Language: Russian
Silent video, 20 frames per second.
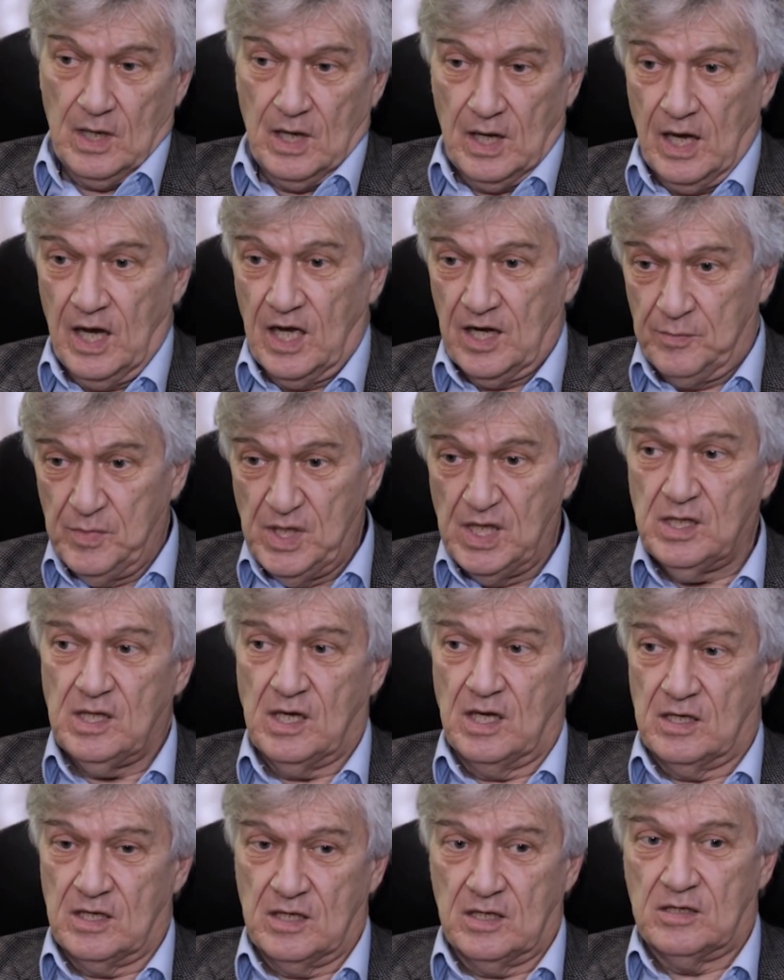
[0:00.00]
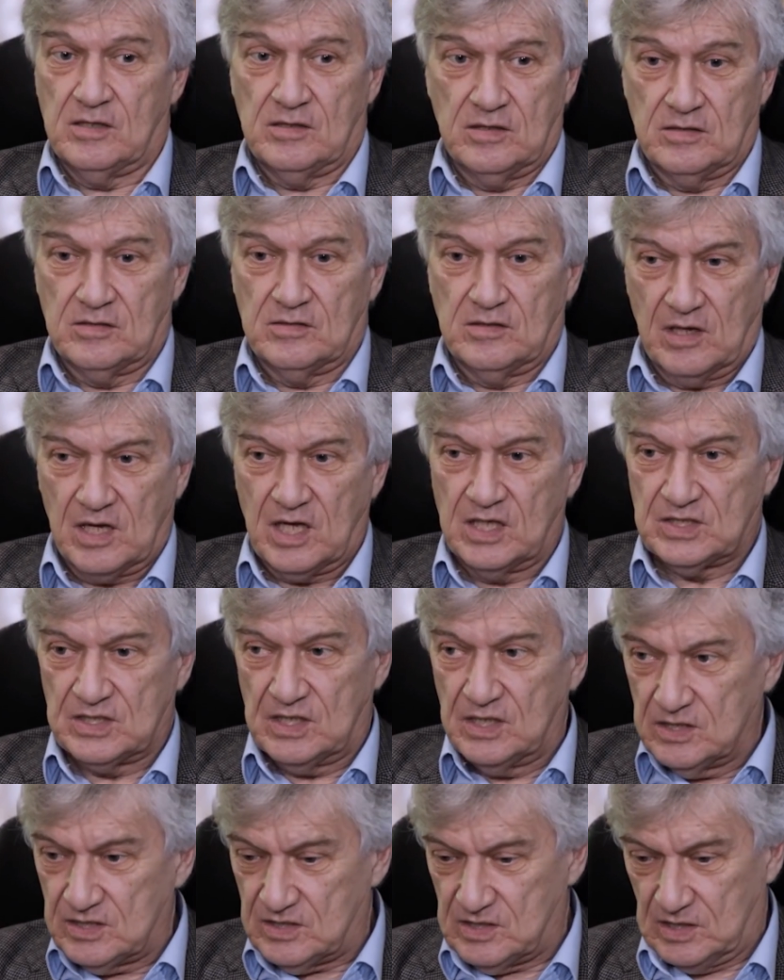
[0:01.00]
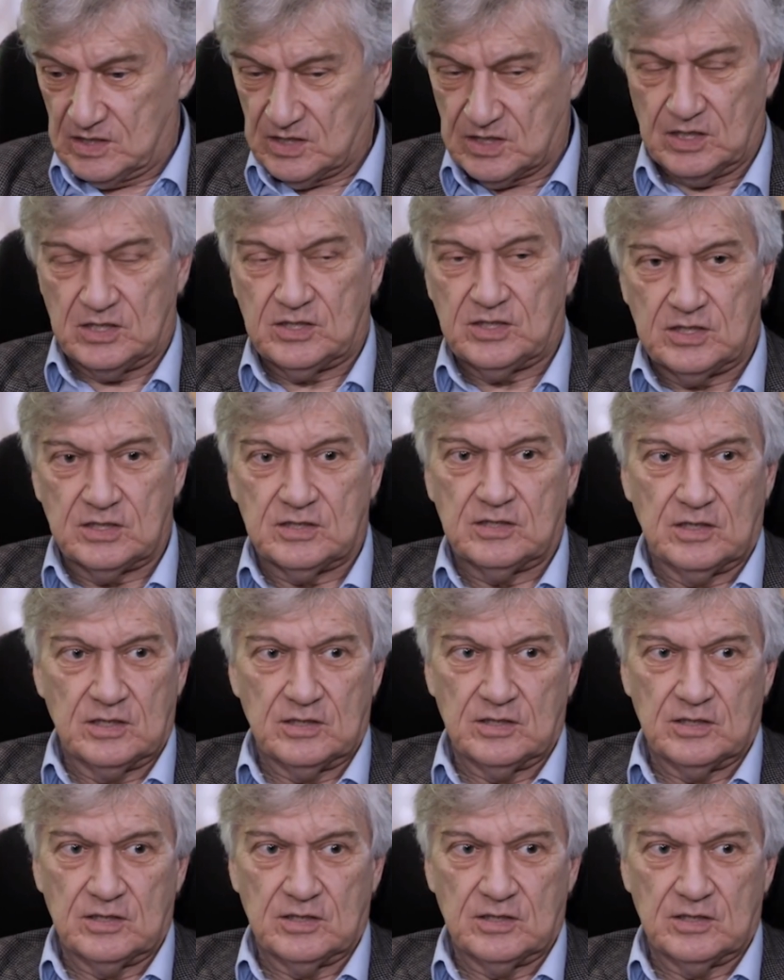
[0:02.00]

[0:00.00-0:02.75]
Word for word: А Армения оказалась, так сказать,